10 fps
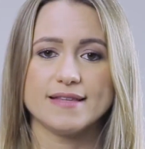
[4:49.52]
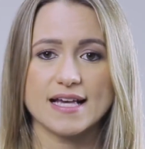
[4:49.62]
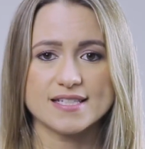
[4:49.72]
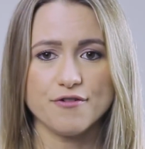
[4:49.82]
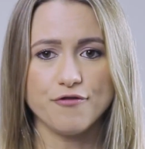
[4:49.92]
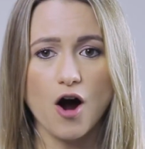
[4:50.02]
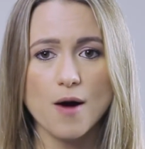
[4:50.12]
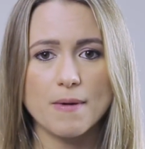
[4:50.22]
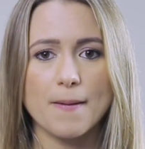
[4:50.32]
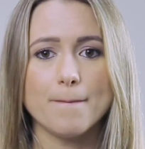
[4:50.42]
Dessa
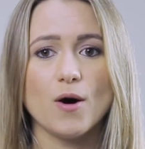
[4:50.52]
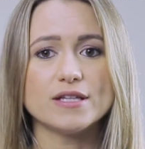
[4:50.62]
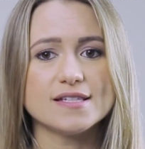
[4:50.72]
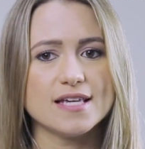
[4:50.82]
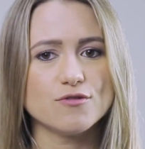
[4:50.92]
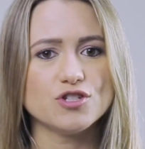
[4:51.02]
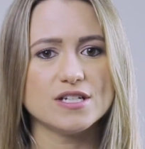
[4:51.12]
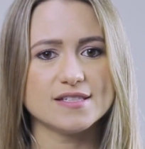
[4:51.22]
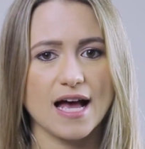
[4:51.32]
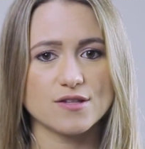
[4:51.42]
forma, podem ser
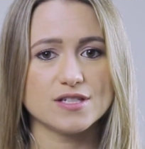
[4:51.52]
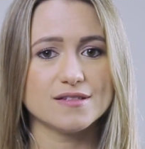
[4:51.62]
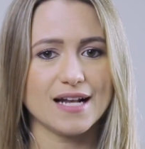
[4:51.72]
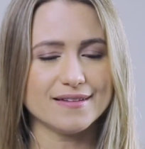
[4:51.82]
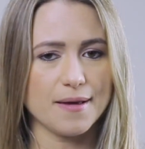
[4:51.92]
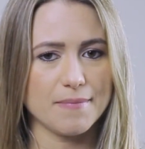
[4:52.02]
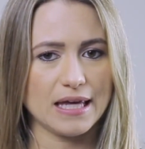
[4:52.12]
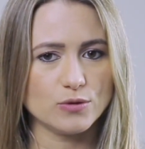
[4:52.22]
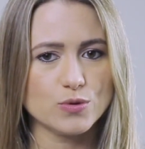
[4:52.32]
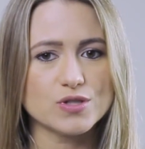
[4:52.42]
utilizados em
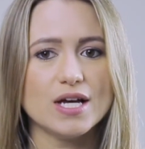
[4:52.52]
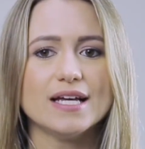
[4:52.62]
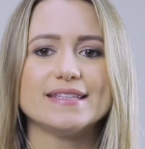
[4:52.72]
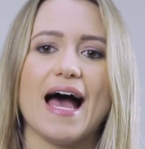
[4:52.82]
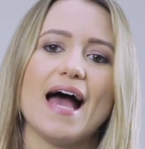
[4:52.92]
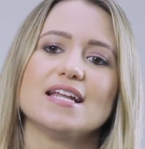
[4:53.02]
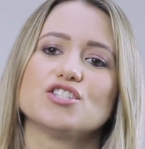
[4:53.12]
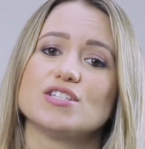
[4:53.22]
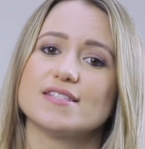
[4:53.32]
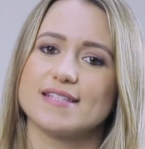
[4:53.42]
tratamentos na
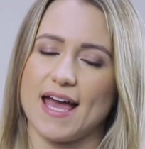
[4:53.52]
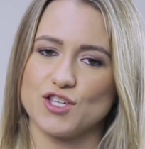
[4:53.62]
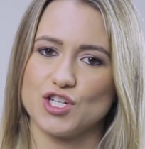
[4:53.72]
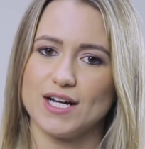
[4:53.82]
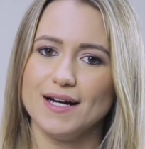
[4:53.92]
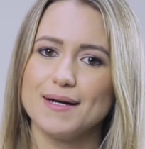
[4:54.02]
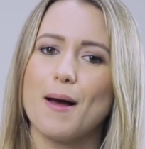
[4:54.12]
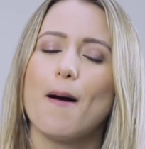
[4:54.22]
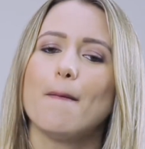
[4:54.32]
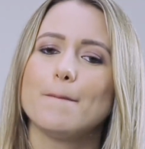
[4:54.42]
área de estética,
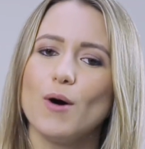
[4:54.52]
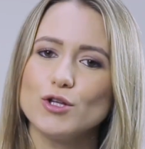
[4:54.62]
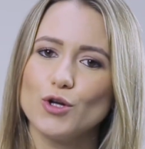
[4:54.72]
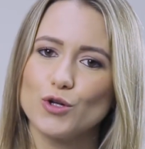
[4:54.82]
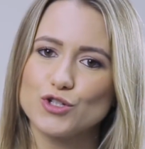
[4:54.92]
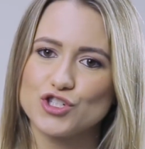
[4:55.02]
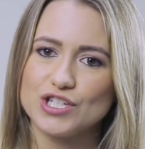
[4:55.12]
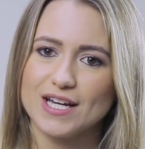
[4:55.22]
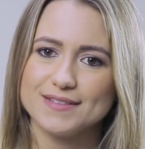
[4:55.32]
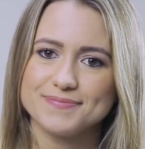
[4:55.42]

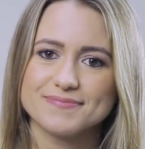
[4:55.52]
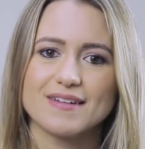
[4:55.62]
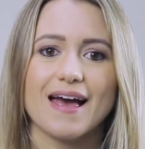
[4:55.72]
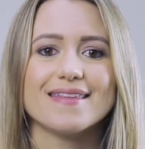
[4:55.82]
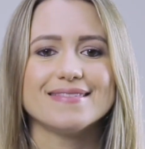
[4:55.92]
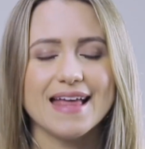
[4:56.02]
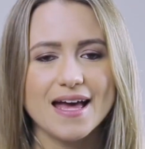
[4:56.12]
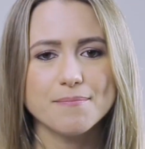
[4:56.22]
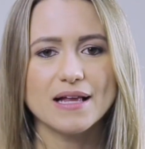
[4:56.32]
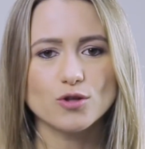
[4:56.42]
podologia,
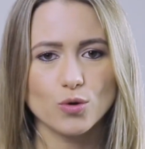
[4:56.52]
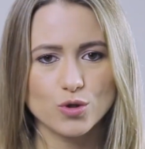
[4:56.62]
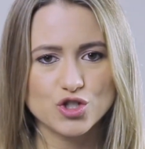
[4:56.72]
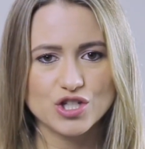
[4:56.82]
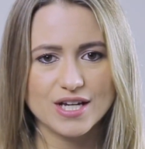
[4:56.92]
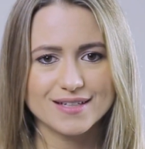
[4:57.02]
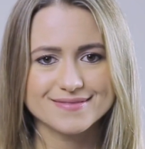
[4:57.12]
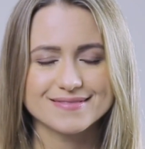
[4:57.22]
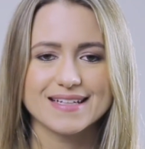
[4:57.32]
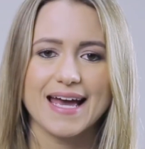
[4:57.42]

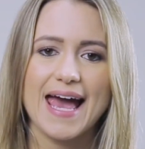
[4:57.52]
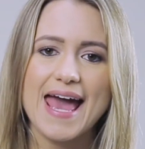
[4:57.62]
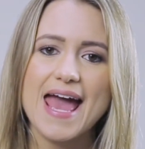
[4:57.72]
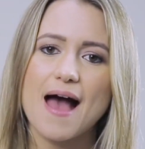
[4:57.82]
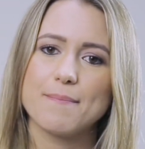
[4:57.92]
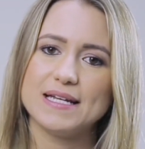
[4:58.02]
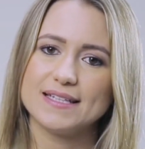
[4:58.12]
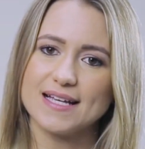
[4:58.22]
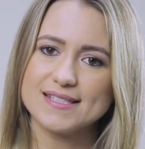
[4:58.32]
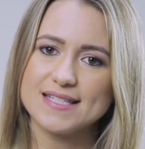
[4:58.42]
dermatologia,
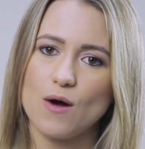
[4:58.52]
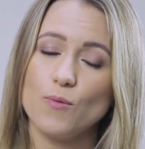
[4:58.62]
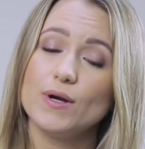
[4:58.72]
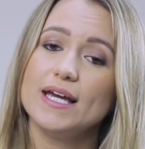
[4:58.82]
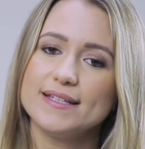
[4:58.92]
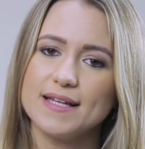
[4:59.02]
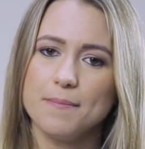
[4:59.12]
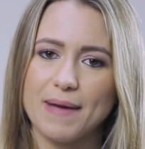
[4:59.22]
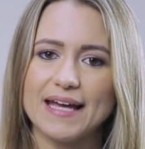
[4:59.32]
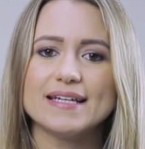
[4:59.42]
reabilitação e
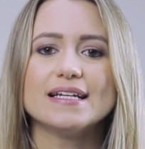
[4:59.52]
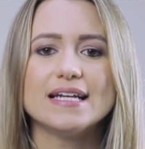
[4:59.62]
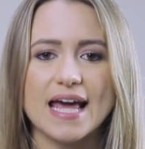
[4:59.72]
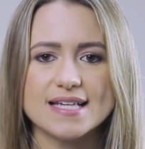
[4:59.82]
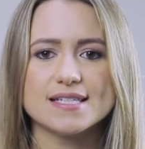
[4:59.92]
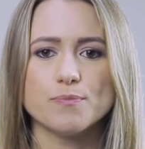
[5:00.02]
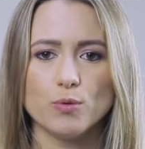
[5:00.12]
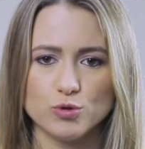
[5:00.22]
também laser